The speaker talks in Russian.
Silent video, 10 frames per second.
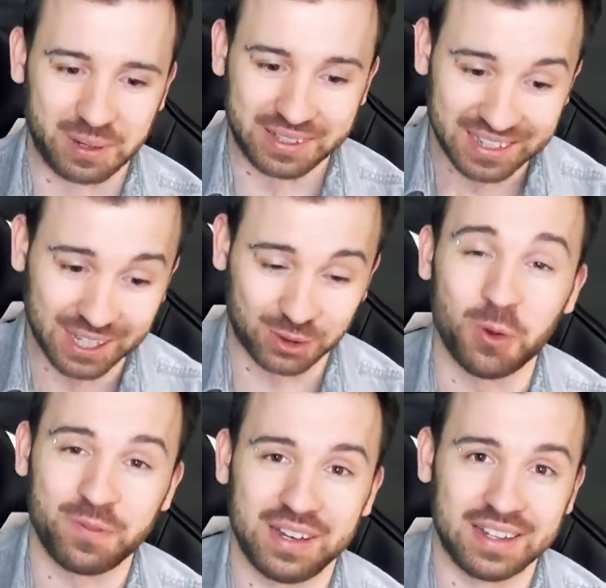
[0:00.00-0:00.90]
это
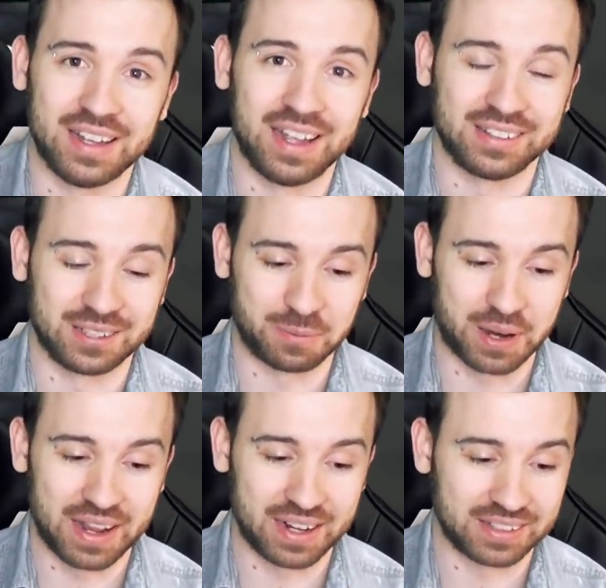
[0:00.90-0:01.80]
готовили, этот
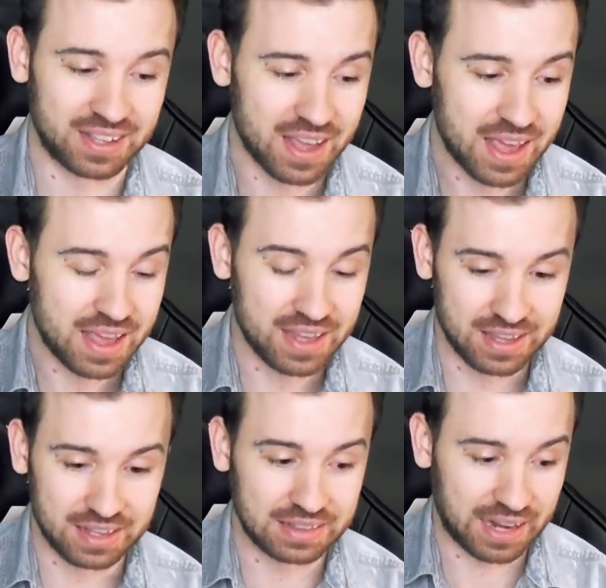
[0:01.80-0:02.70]
проект.
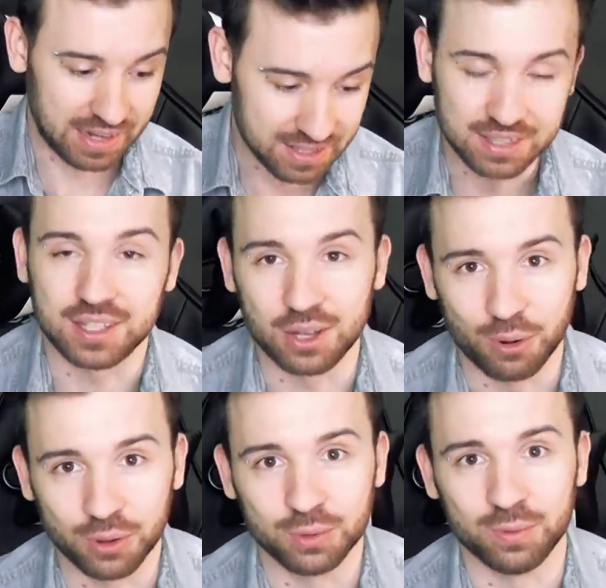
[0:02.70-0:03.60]
И наконец-таки
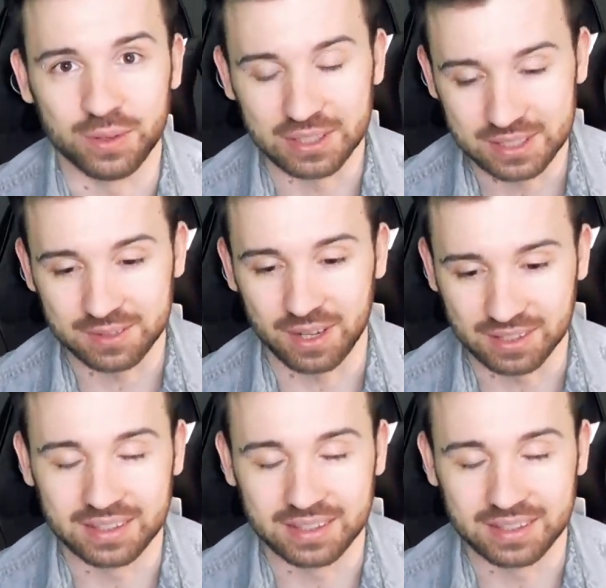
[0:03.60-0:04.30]
он увидел свет,